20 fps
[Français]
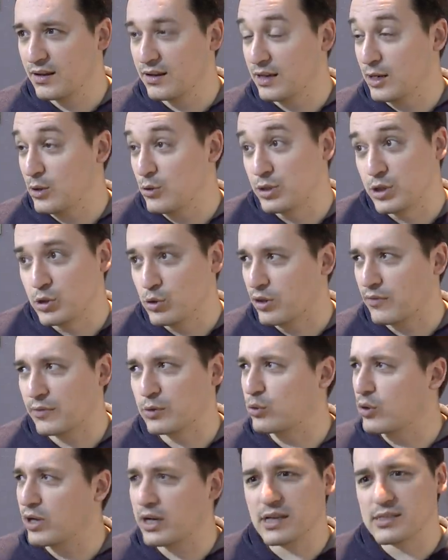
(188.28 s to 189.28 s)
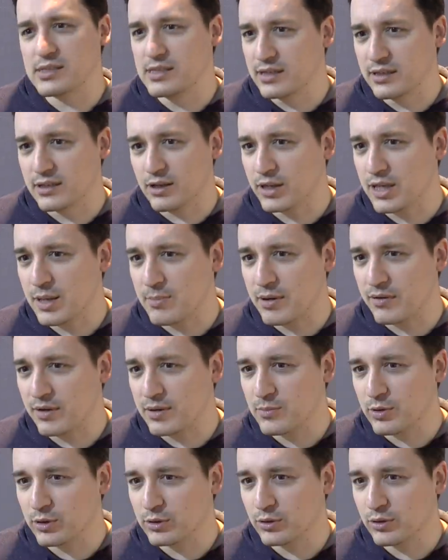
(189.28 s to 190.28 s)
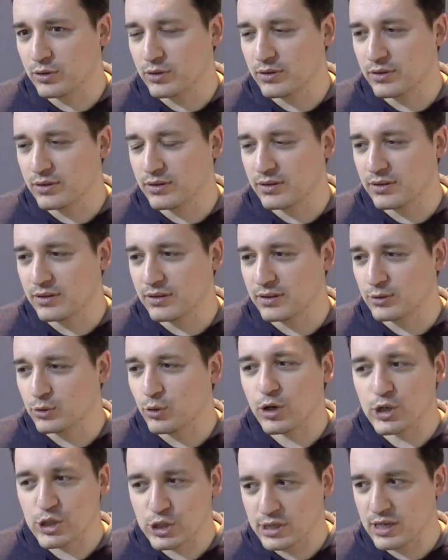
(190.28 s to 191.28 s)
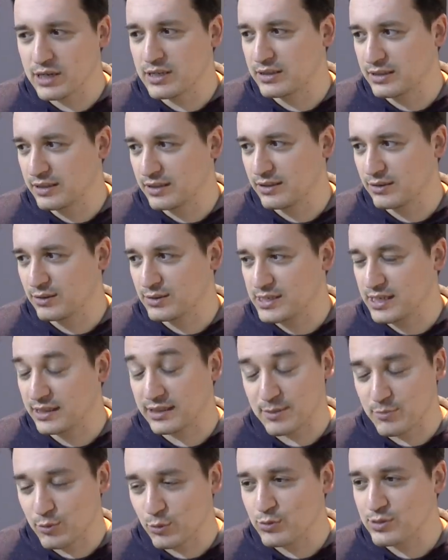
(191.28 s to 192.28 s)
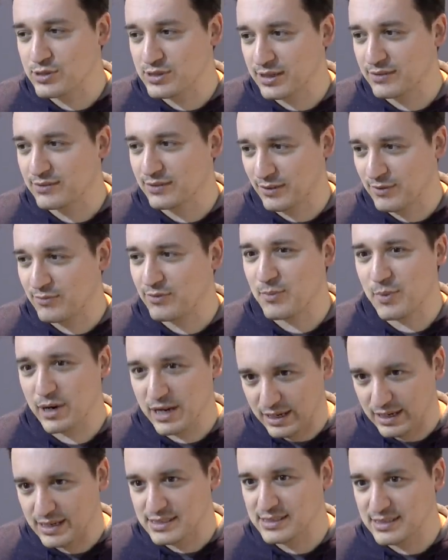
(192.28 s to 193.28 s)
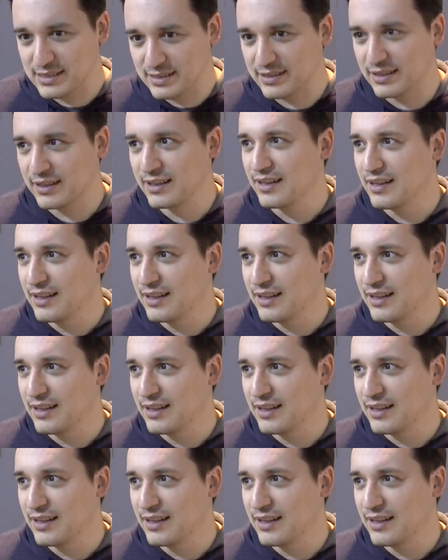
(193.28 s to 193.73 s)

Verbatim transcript: les Lucky Luke, enfin, tous les classiques. Hein. Il n'y a pas vraiment d'originalité dans cette réponse. C'est vraiment les classiques.